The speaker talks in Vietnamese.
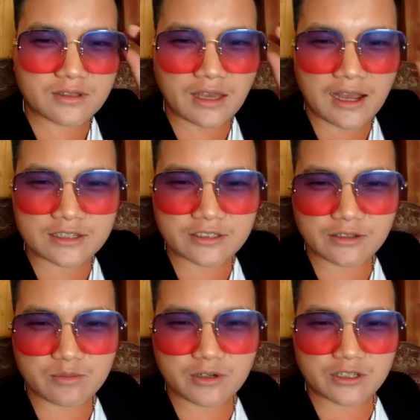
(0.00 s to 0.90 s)
chả
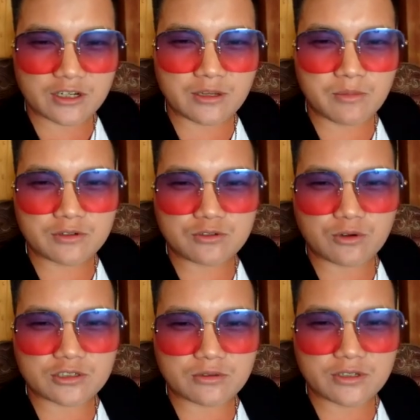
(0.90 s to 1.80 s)
chỉ mua cho nên mong
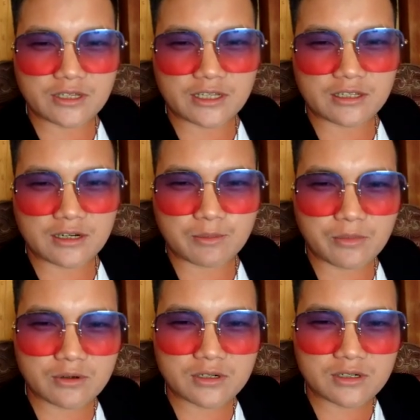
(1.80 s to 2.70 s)
chùa dùng đến này tiên là
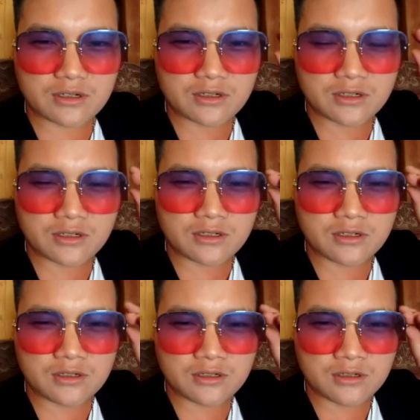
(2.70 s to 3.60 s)
mong
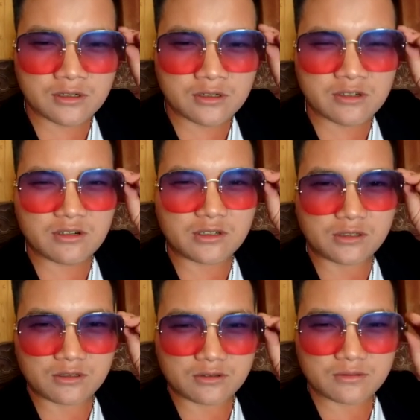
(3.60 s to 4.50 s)

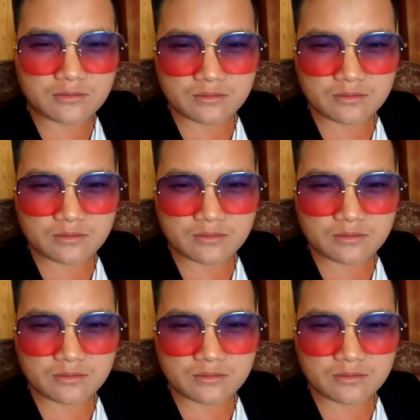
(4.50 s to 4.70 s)
ơi